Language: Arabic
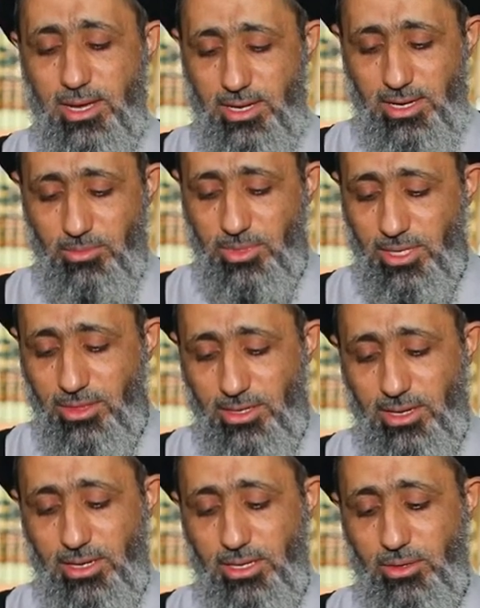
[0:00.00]
أن يمتثل
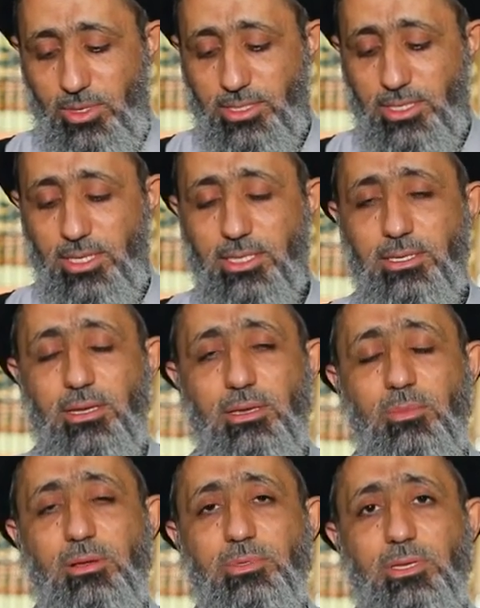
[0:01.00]
لوصية
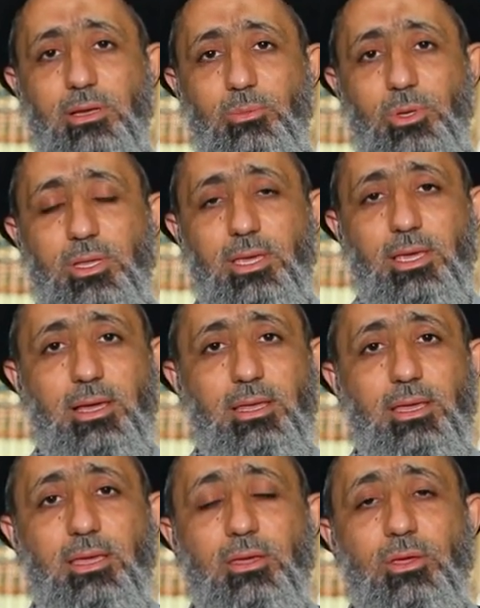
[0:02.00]
الإمام سلام الله
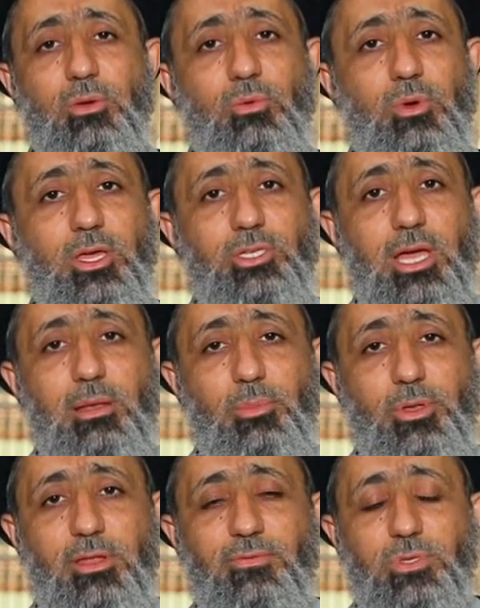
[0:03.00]
عليه ويجعل
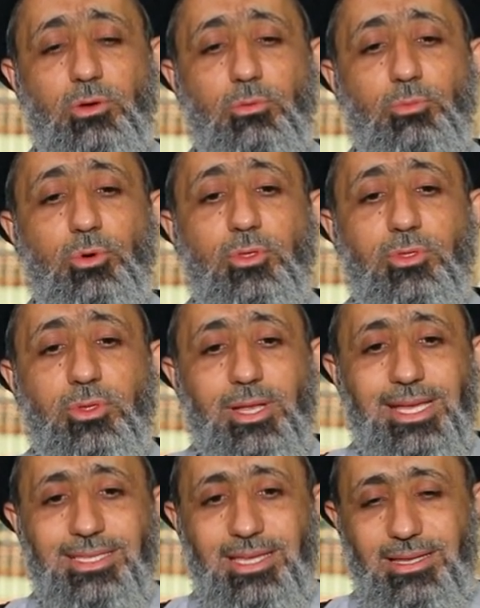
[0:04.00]
من نفسه
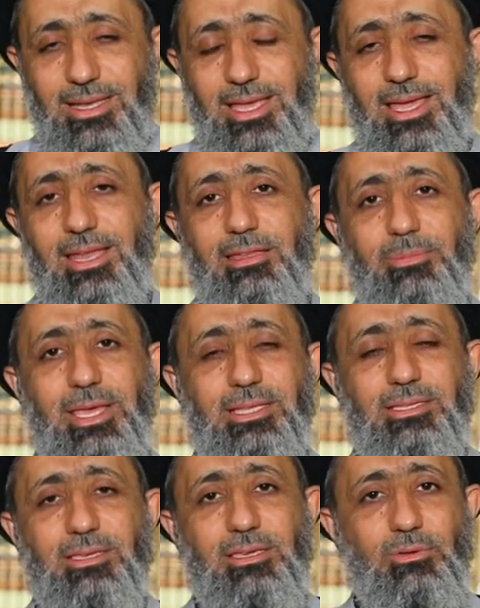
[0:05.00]
بذلة لأهل
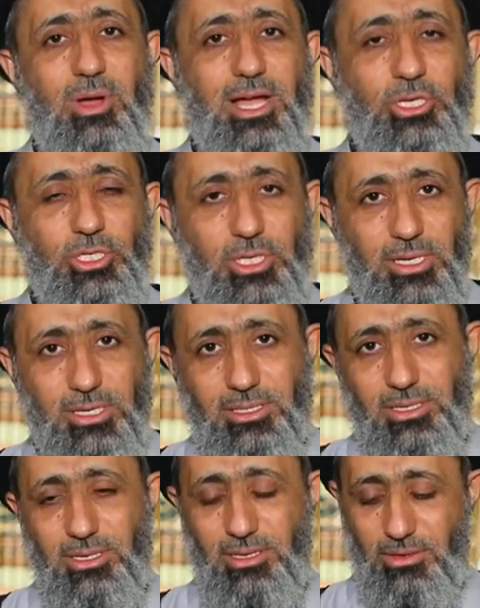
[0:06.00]
بيته
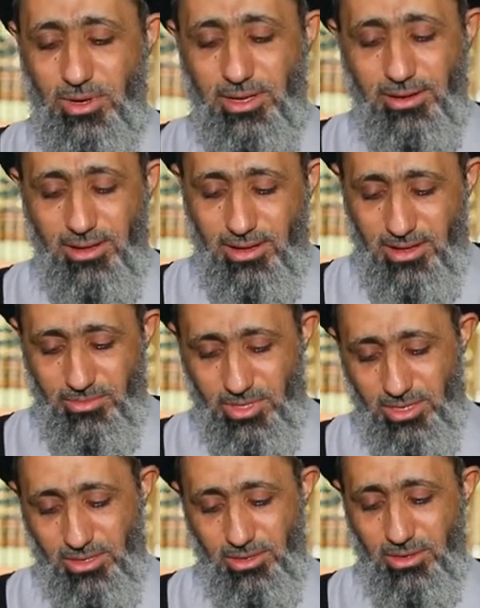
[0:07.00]
وعشيرته
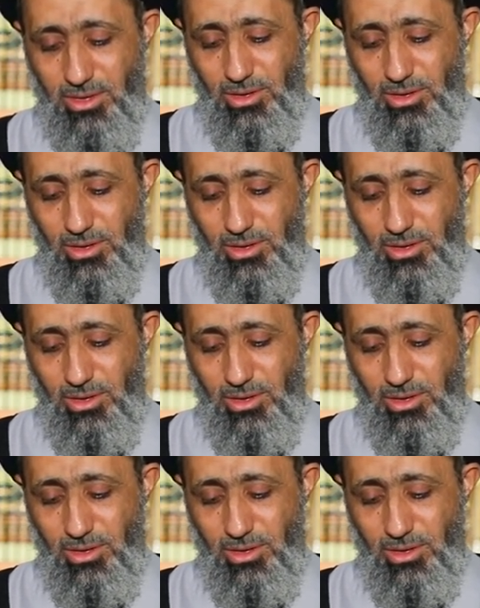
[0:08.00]
وأرحامه